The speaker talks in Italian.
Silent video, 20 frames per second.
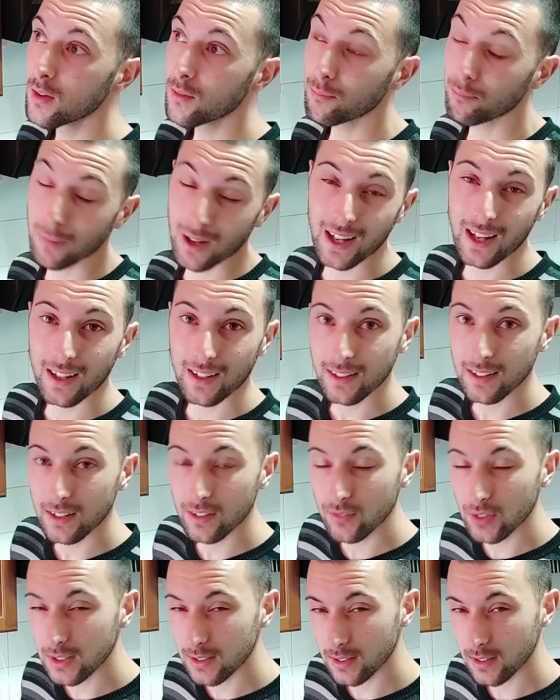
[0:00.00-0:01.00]
Magari
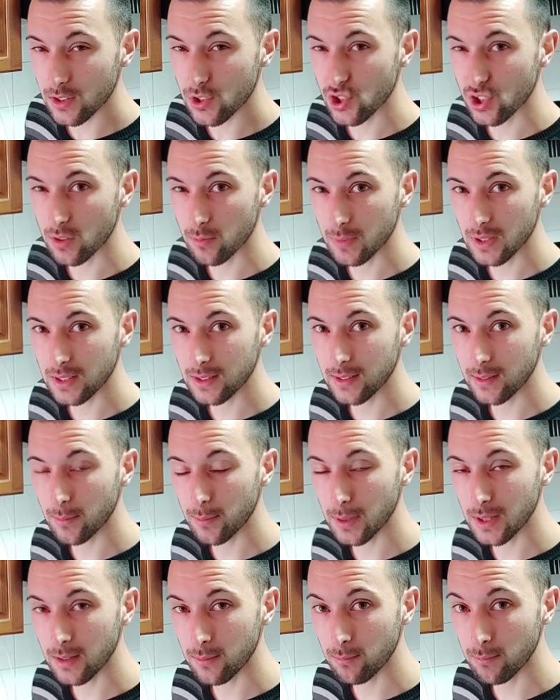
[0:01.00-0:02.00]
lievita leggermente
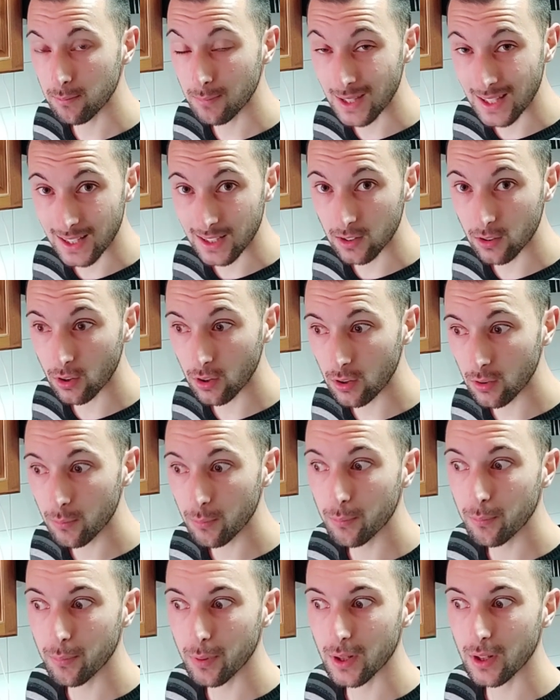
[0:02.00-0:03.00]

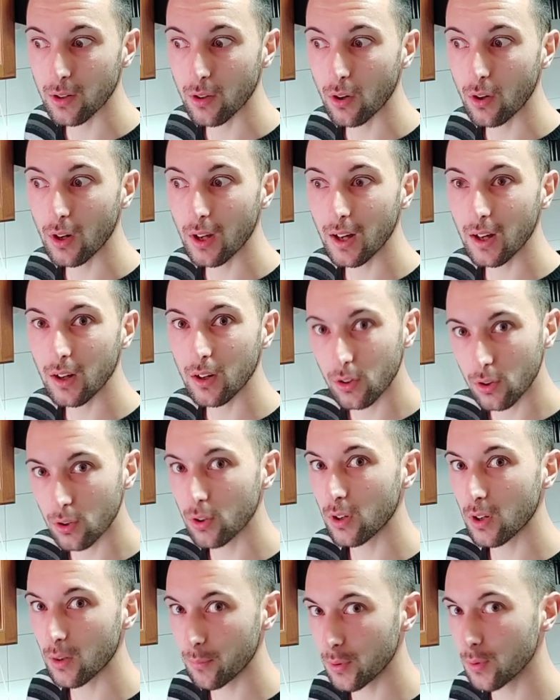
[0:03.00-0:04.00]
meno, però è
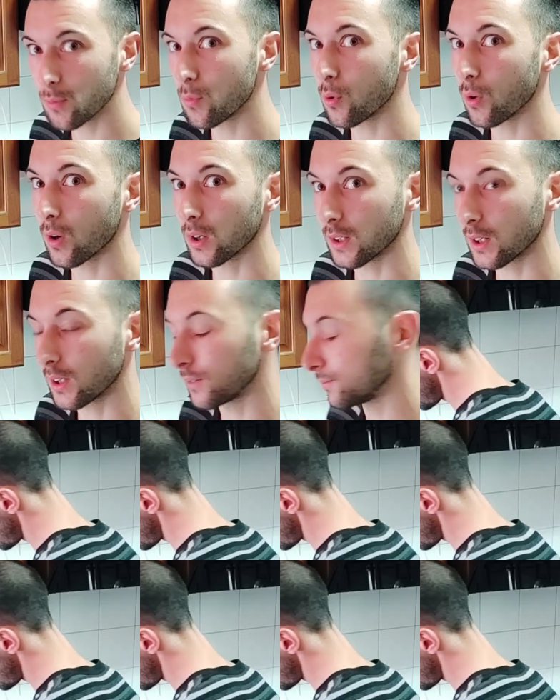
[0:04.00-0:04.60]
ancora più buona.